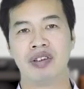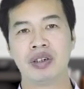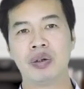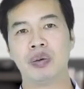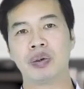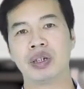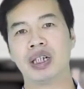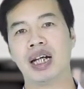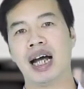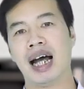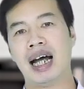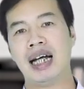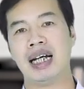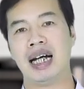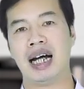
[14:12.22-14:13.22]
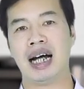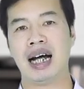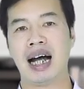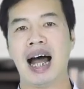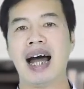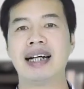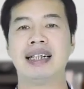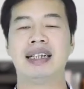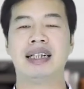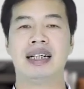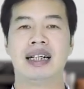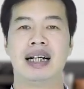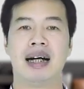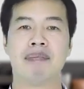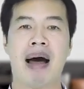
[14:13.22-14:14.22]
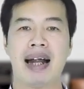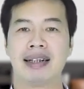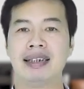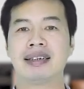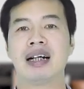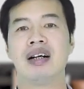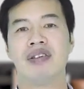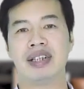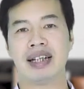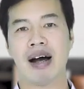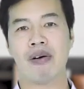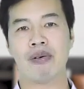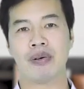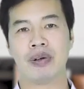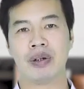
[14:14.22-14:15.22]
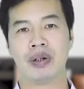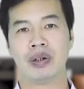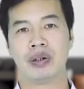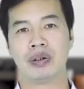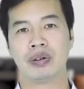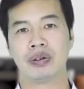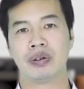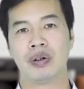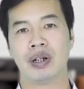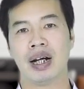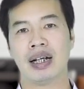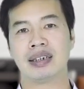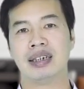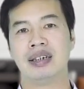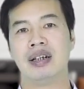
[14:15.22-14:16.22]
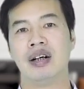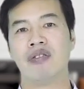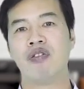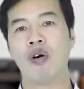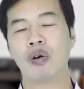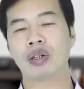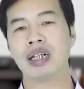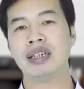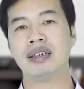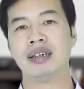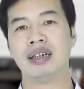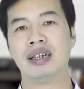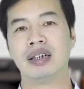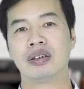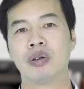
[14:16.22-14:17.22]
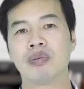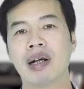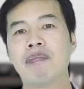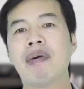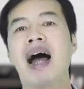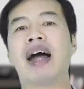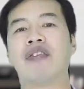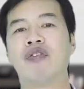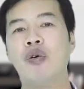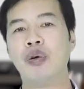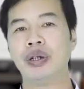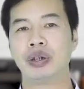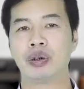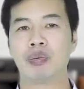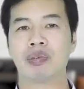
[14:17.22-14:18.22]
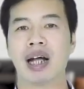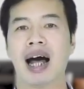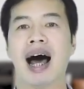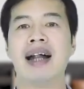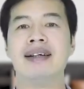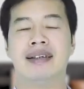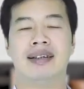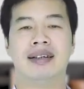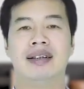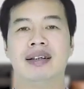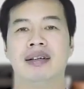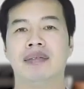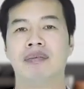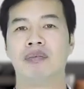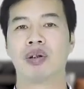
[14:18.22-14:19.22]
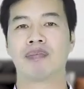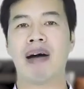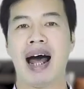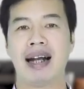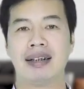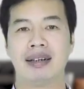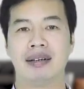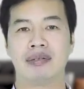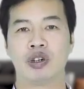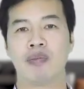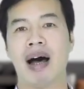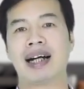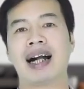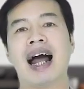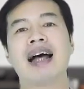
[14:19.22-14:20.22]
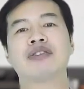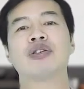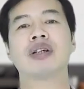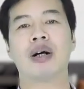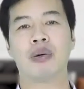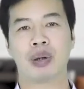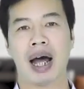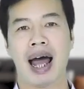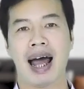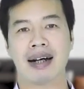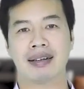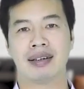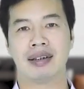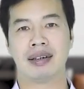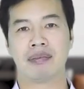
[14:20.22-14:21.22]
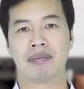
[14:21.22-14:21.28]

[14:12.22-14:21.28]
ví dụ như là à, hai bạn đi chơi với nhau rồi là gì vô tình chúng ta mải vui chúng ta ẩn một bạn rồi bạn ngã xuống cầu thang